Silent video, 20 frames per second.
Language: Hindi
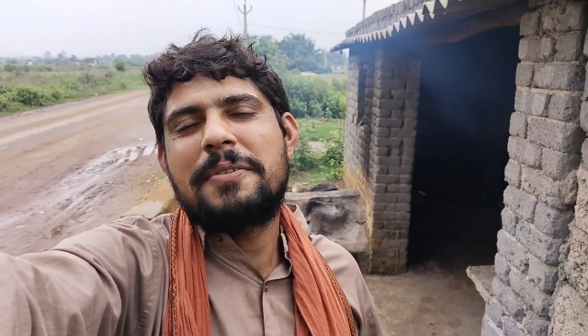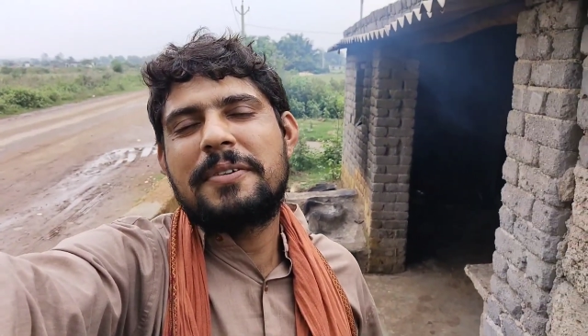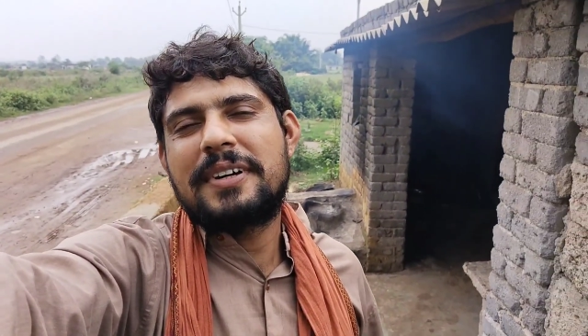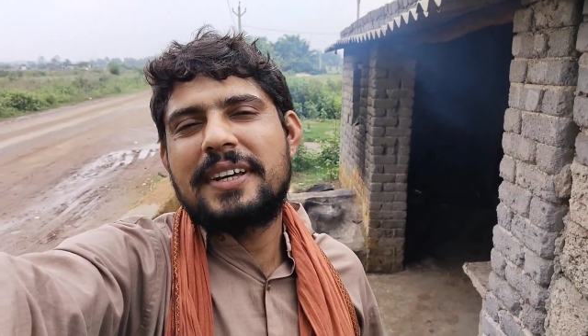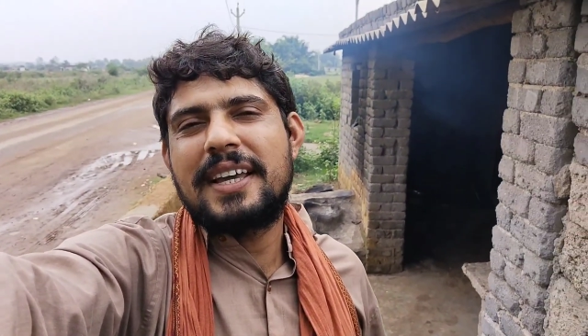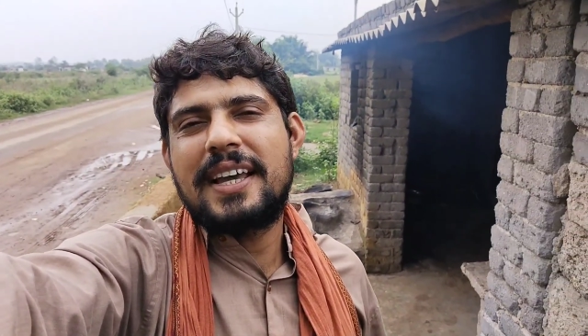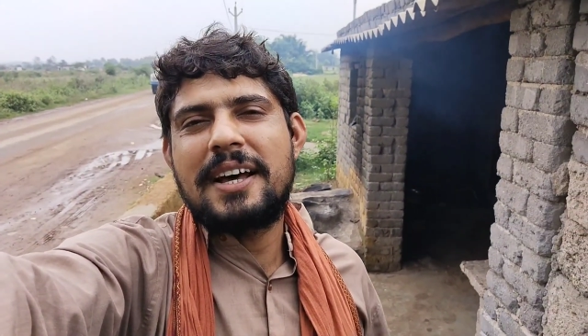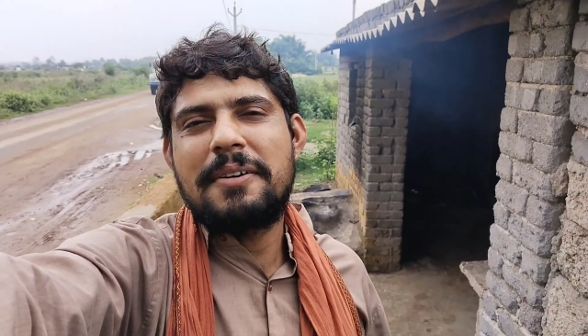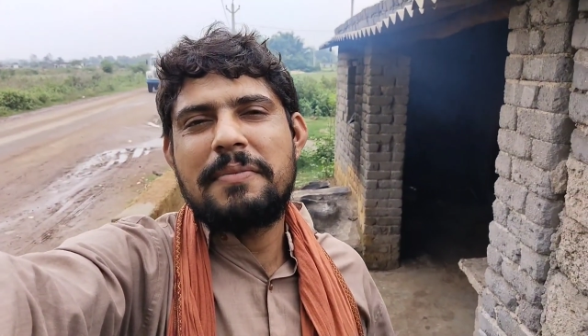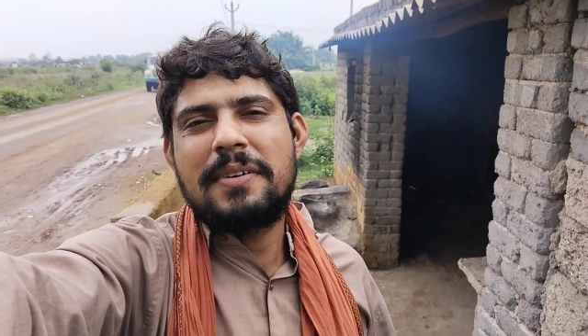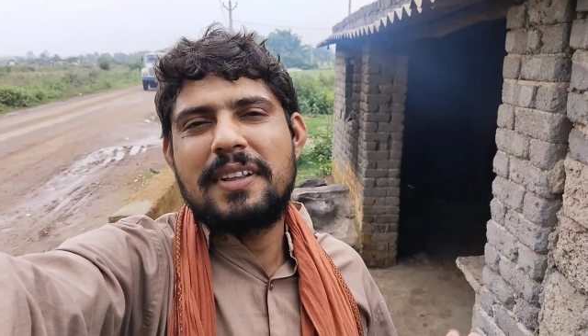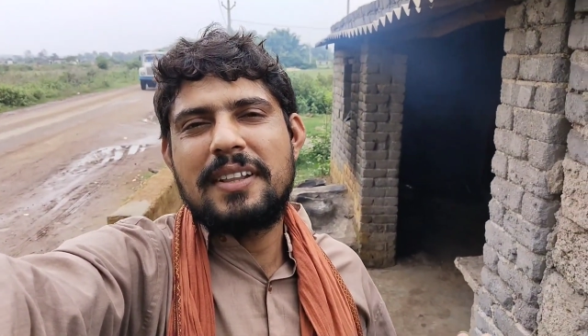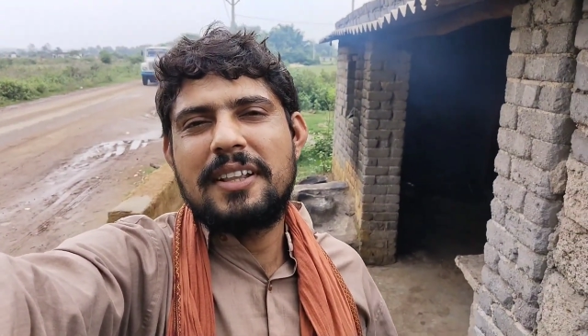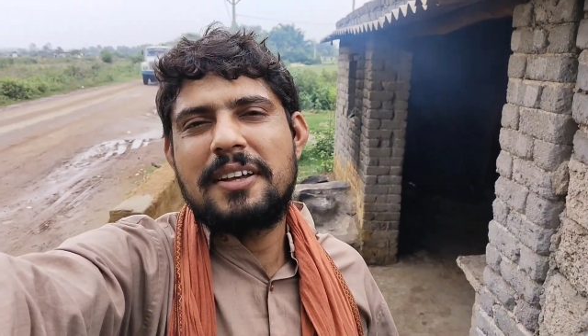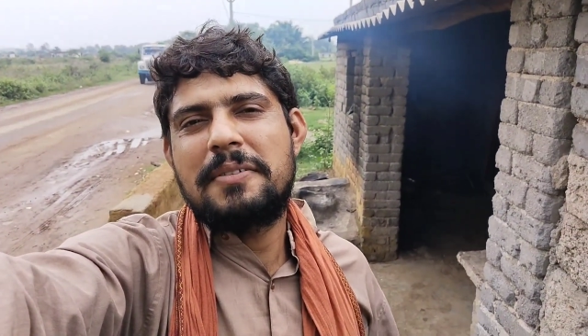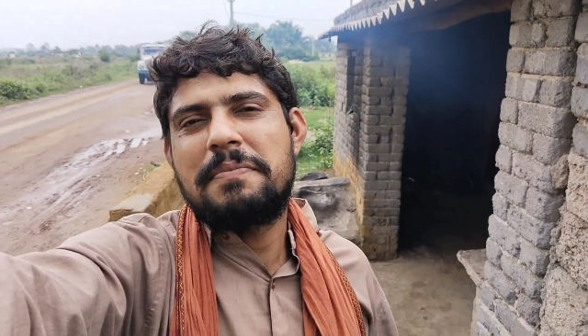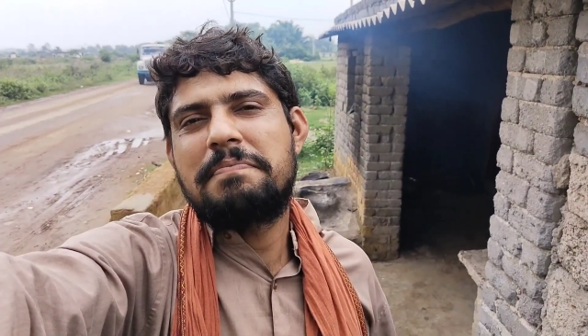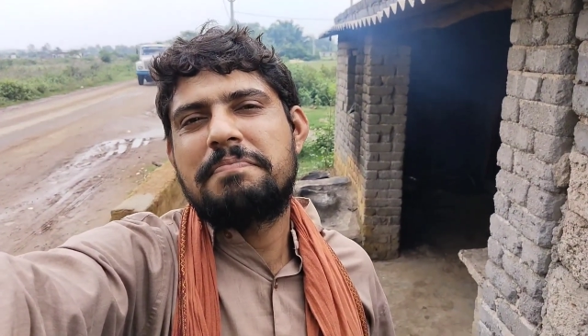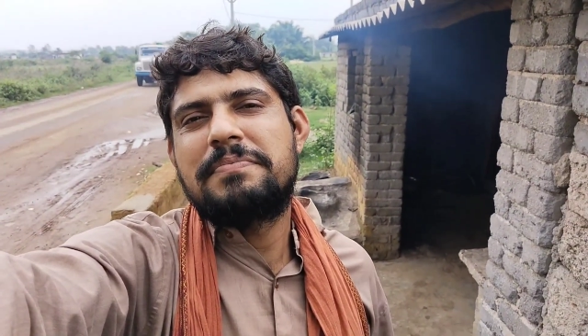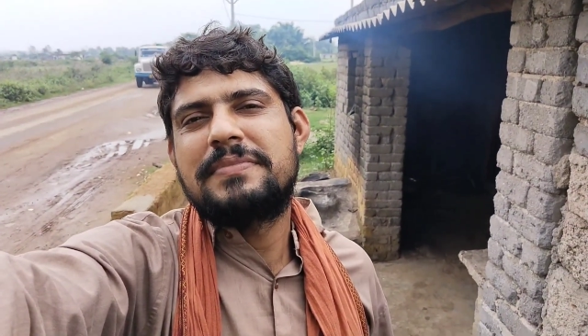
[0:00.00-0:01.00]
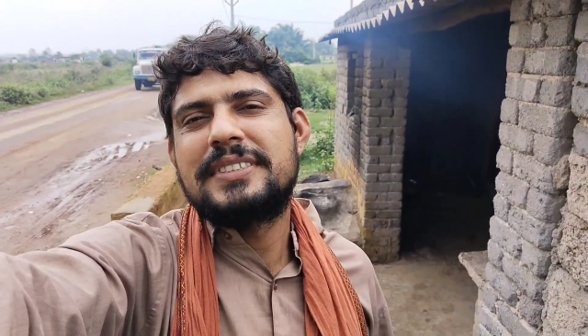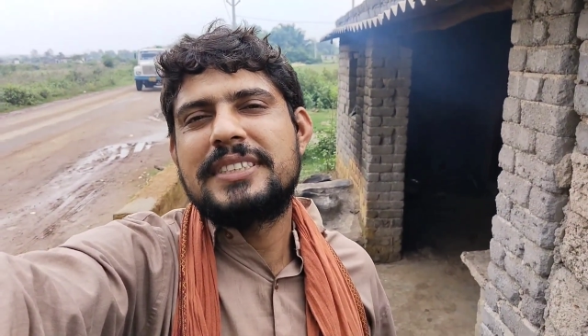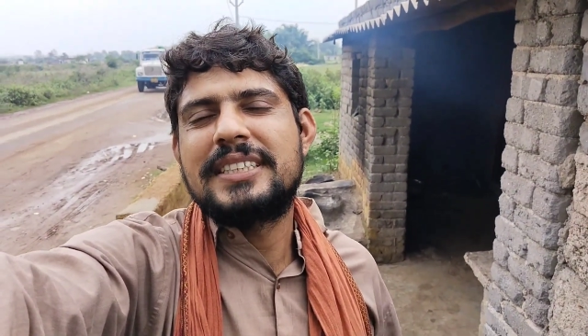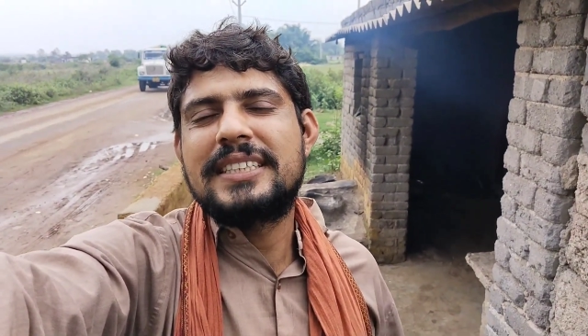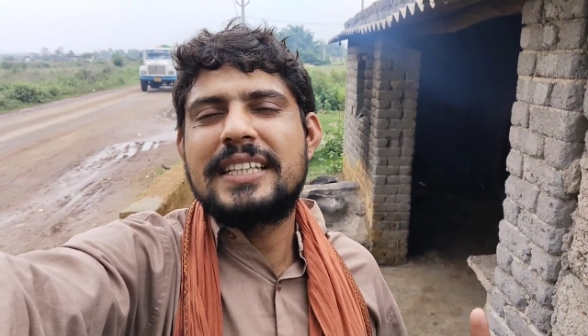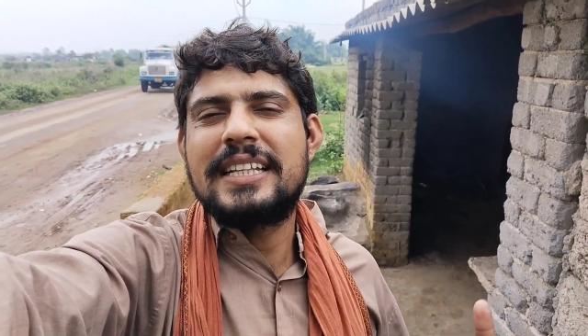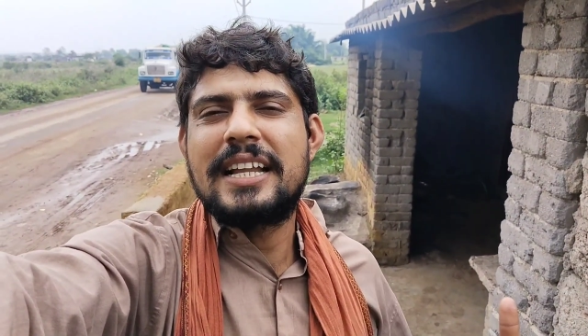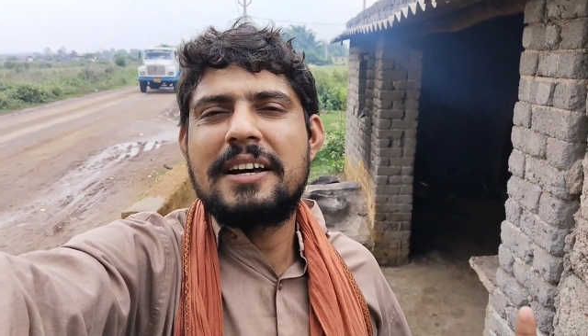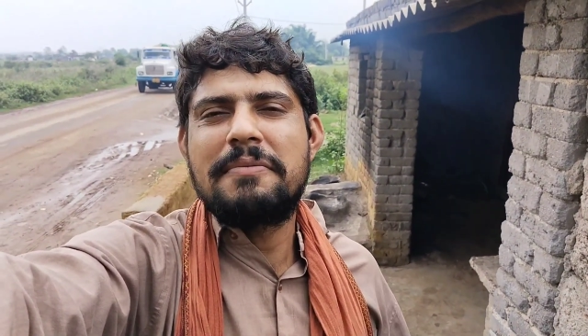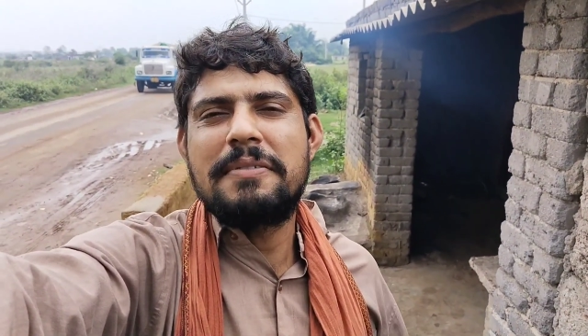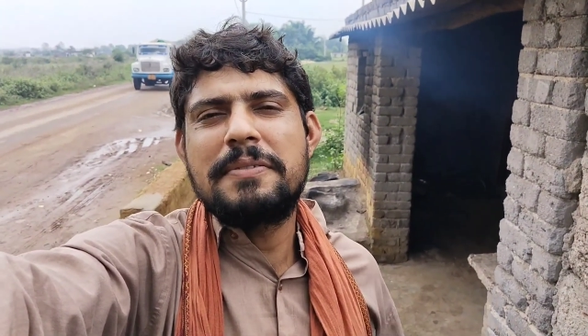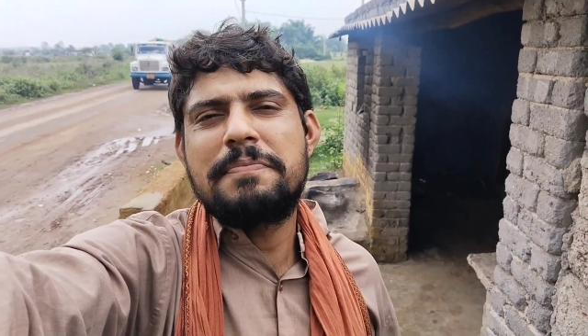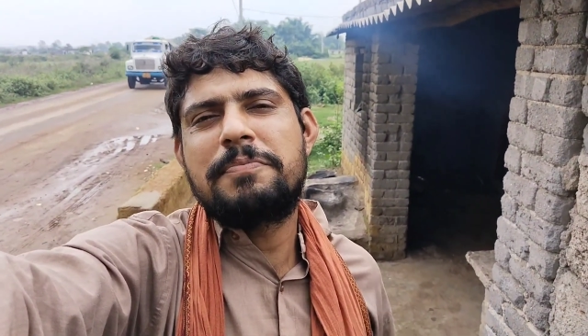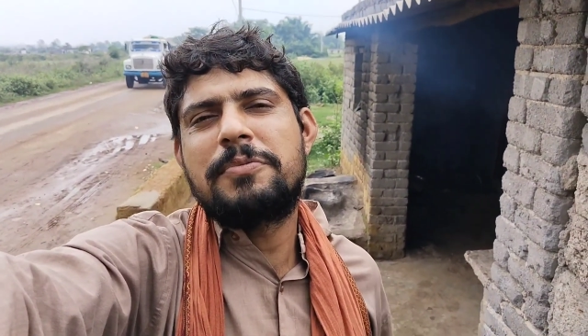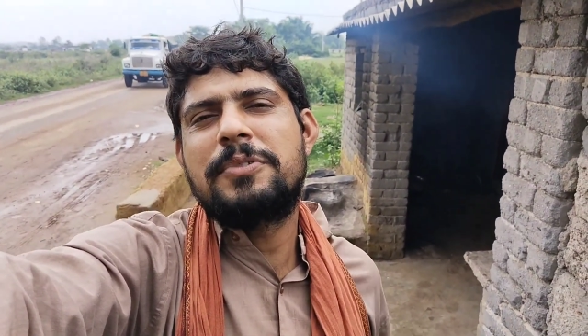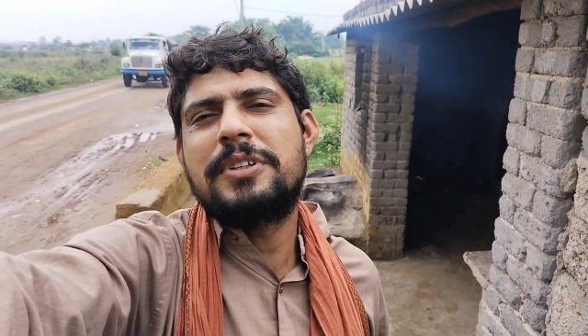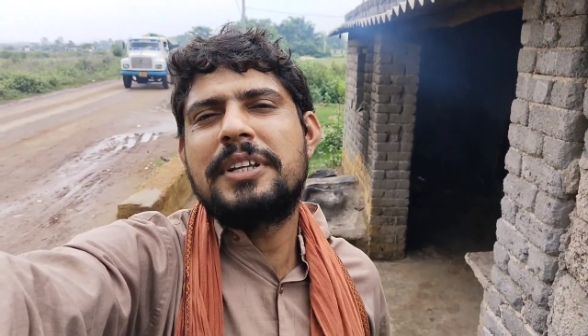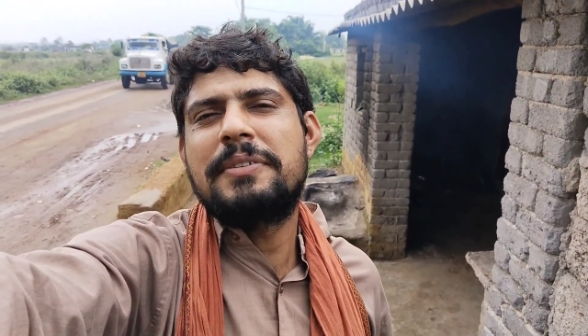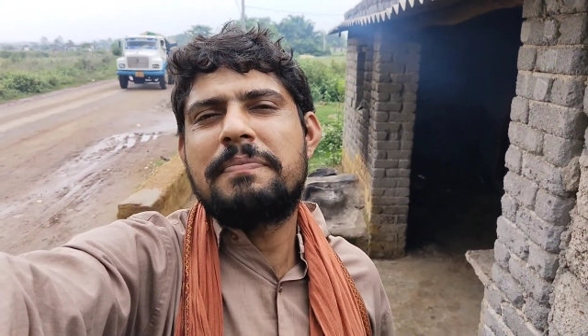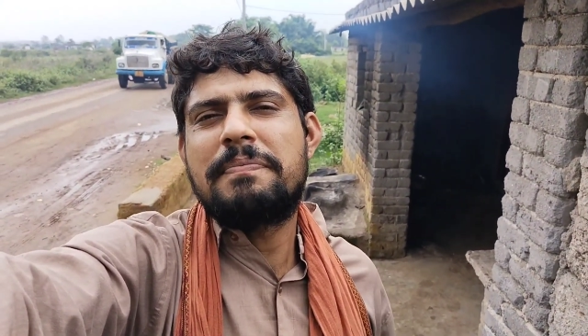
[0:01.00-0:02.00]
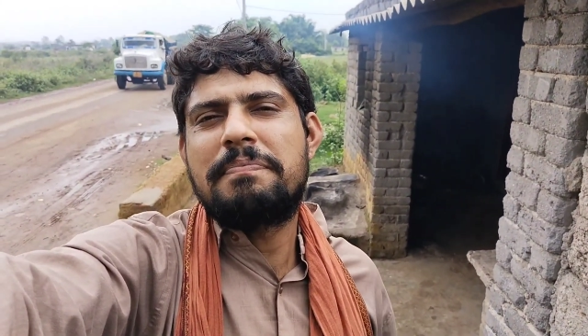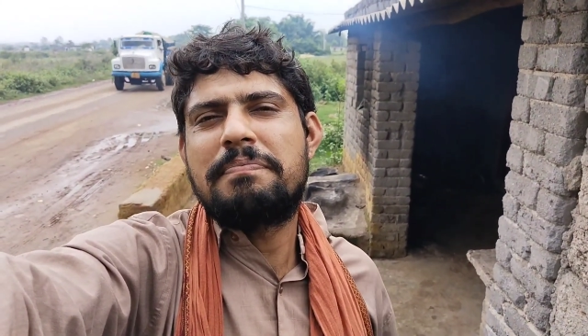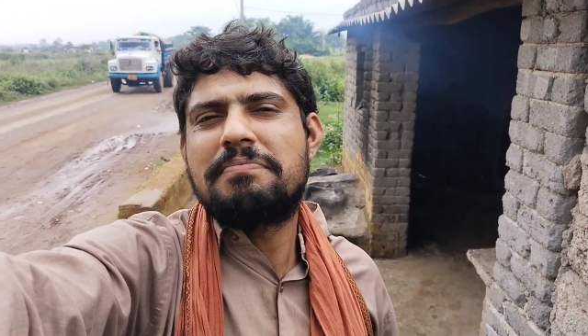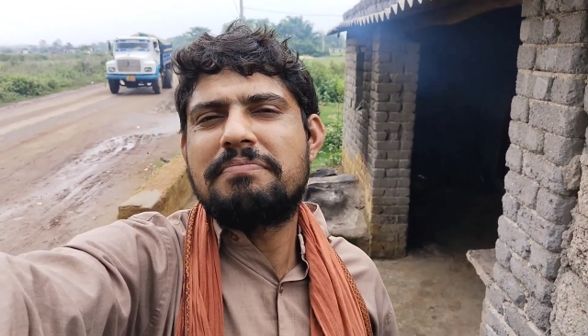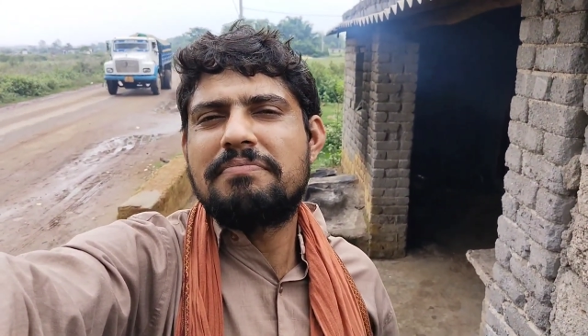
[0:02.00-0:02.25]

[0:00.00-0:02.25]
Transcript: हो गया मतलब जितना भी पूरी